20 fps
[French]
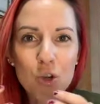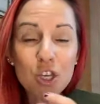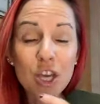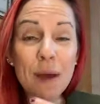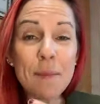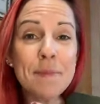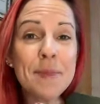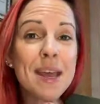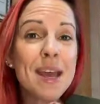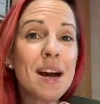Moi,
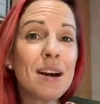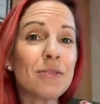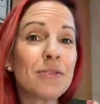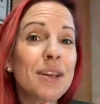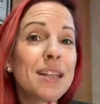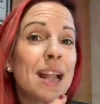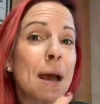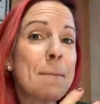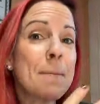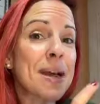j'amenais en
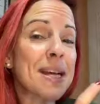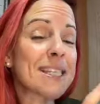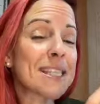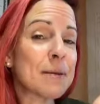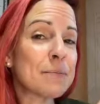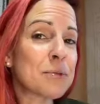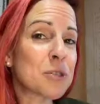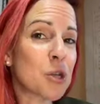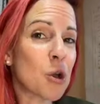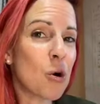fait la
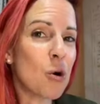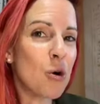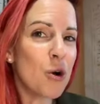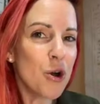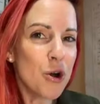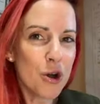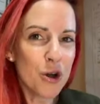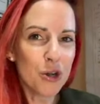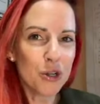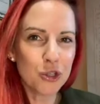perception
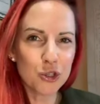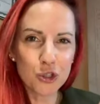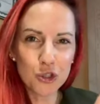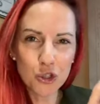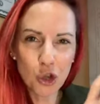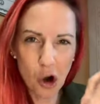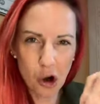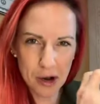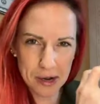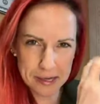
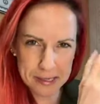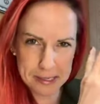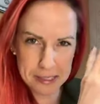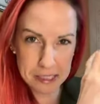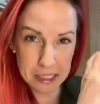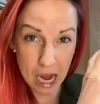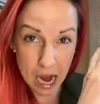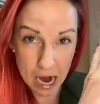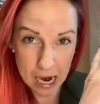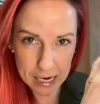du dark
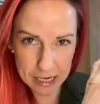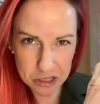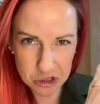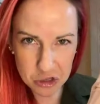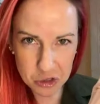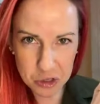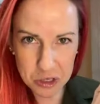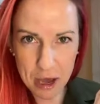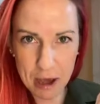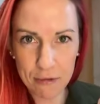
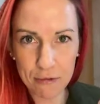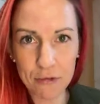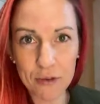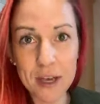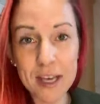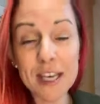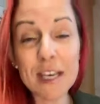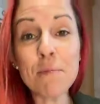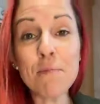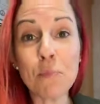side du
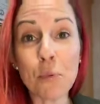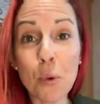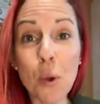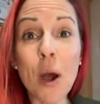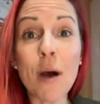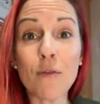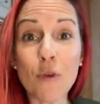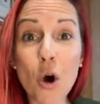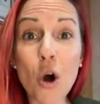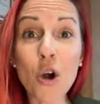café qui
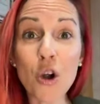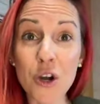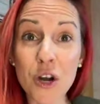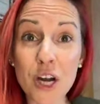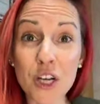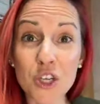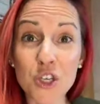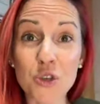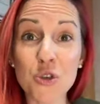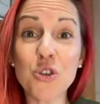peut avoir
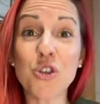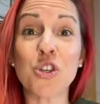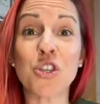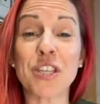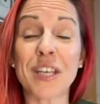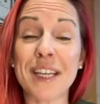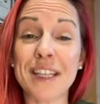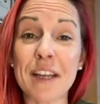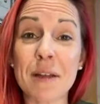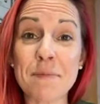un enjeu chez
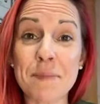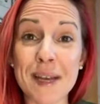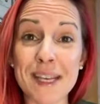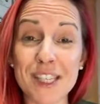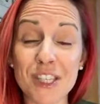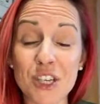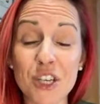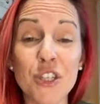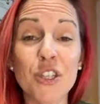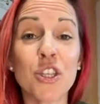certaines
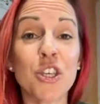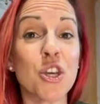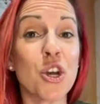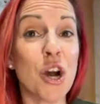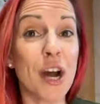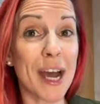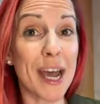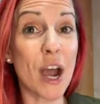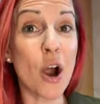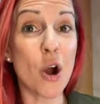personnes
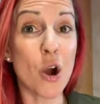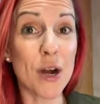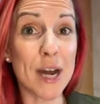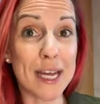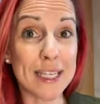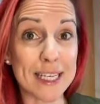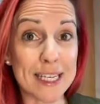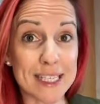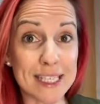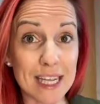qui auraient un
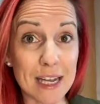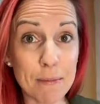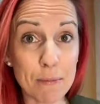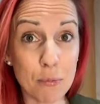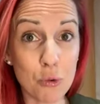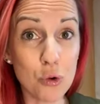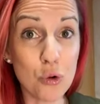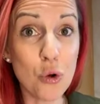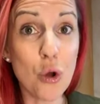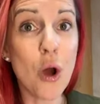intestin
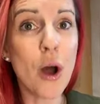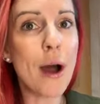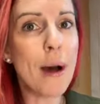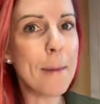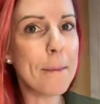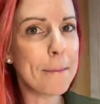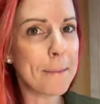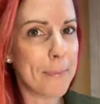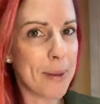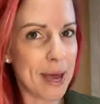plus
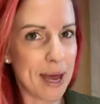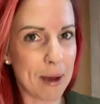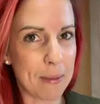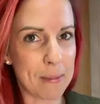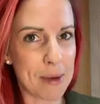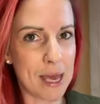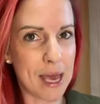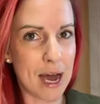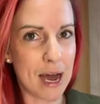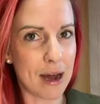
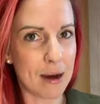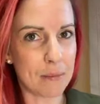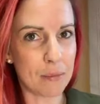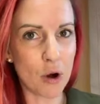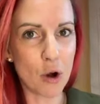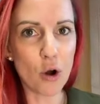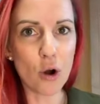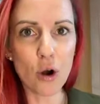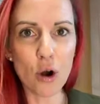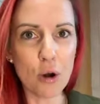perméable.
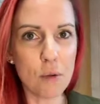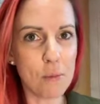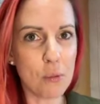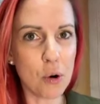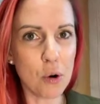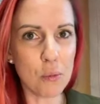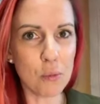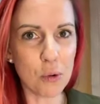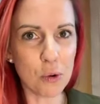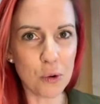Un
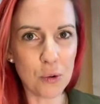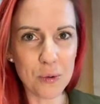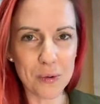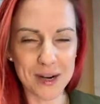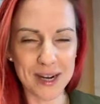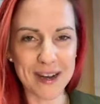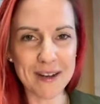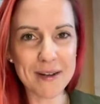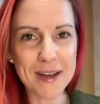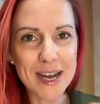beau mot,
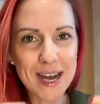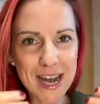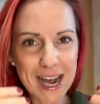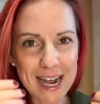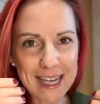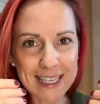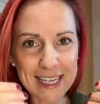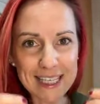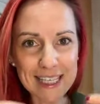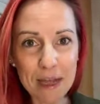hein?
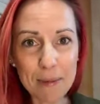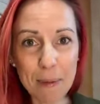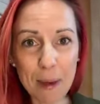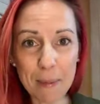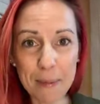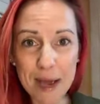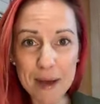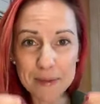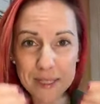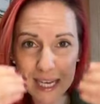Intestin
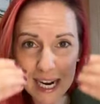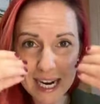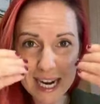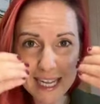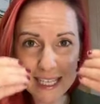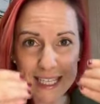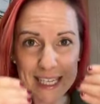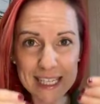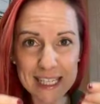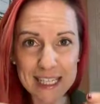perméable, c'est quand
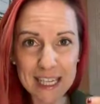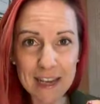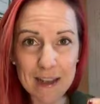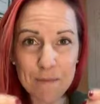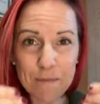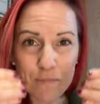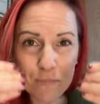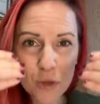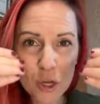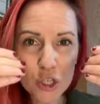
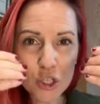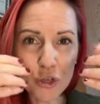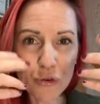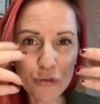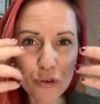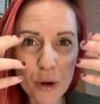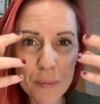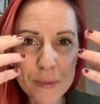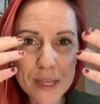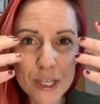l'intestin se
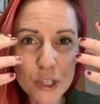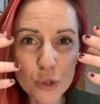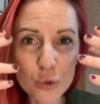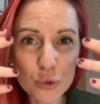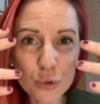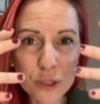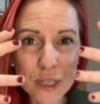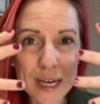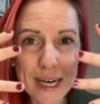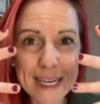forme des
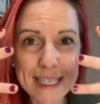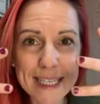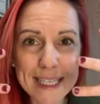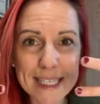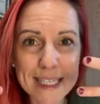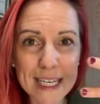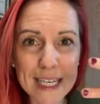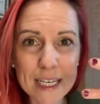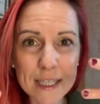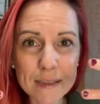trous dans
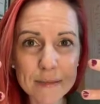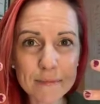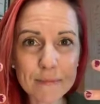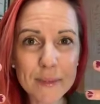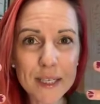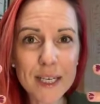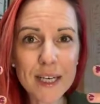l'intestin